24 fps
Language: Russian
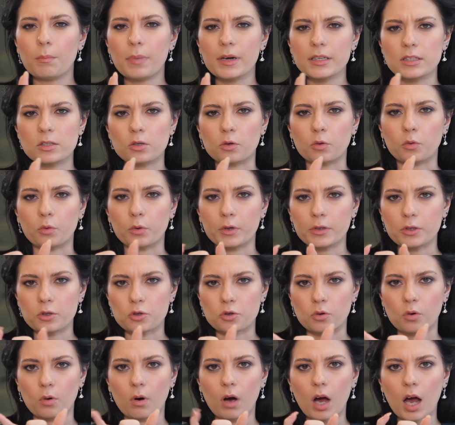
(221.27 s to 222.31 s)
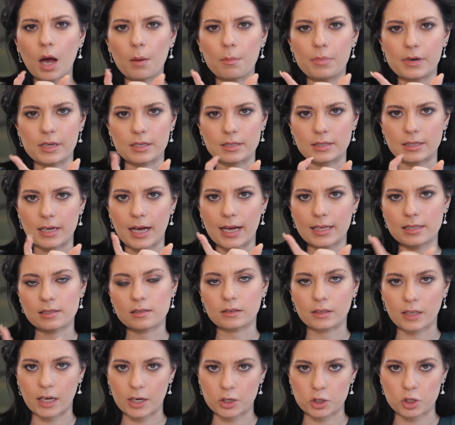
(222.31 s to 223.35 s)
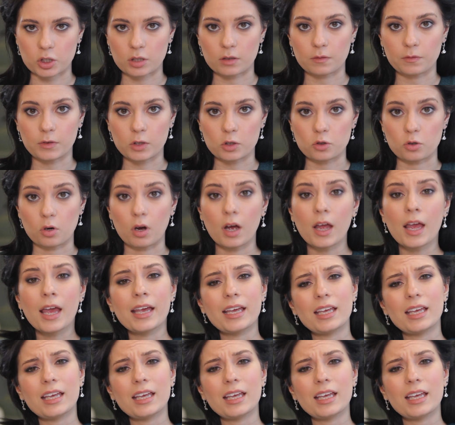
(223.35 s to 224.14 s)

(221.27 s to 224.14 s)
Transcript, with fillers: потихонечку обрезать наше видео.